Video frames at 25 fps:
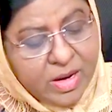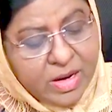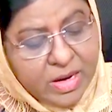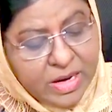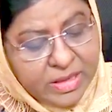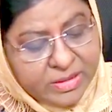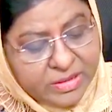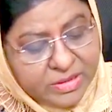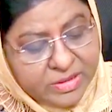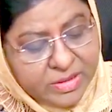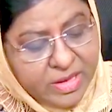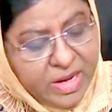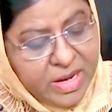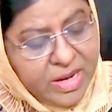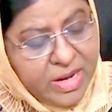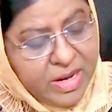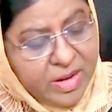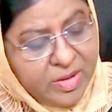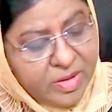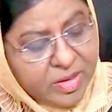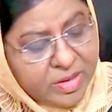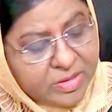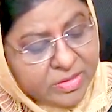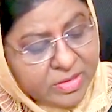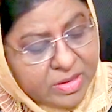கத்தரை
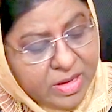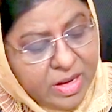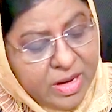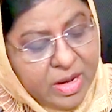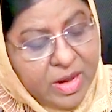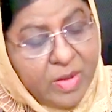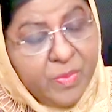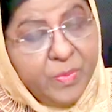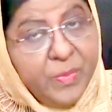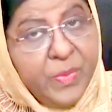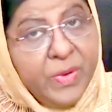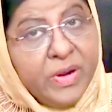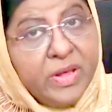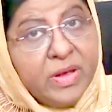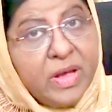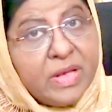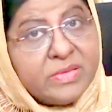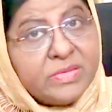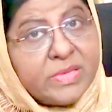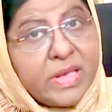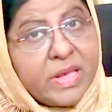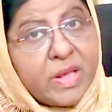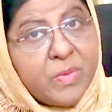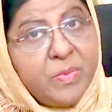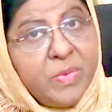எப்படி
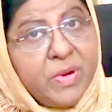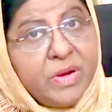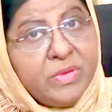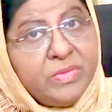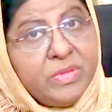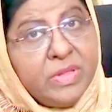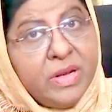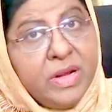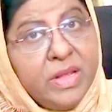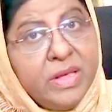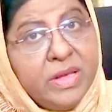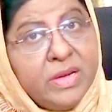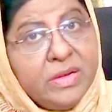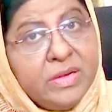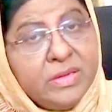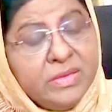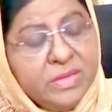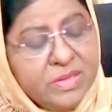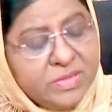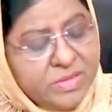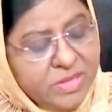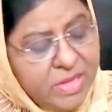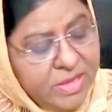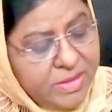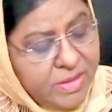அசைக்கப்படுவதில்லை என்று
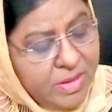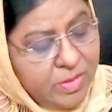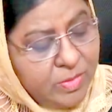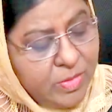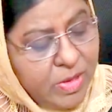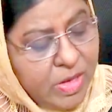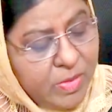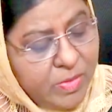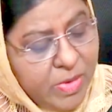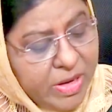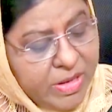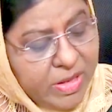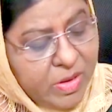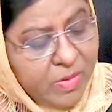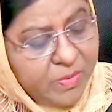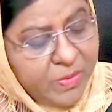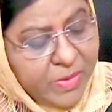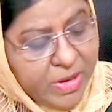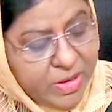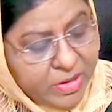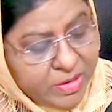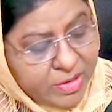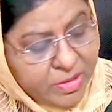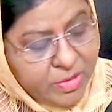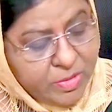இந்த செய்தியின் மூலமாய் நாம்
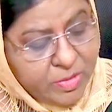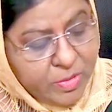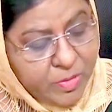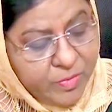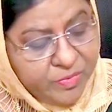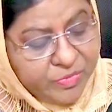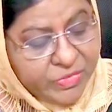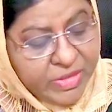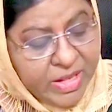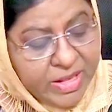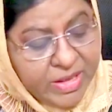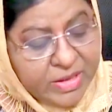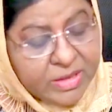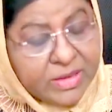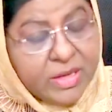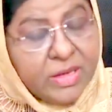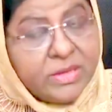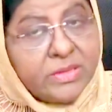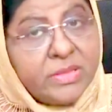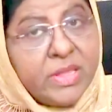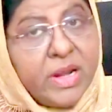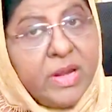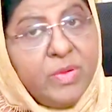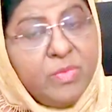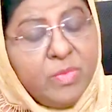பார்க்கின்றோம்
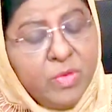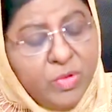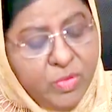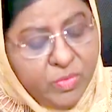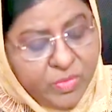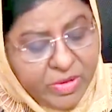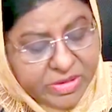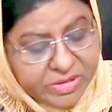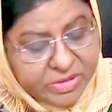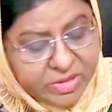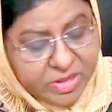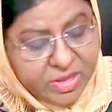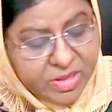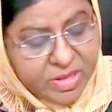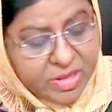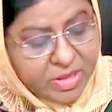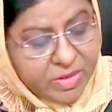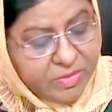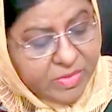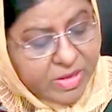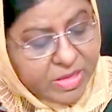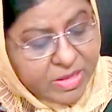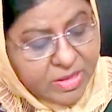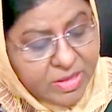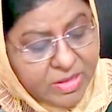கத்தரை
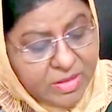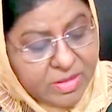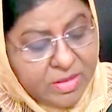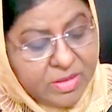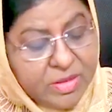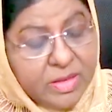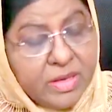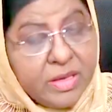முன்வைத்திருக்கிறவர்கள்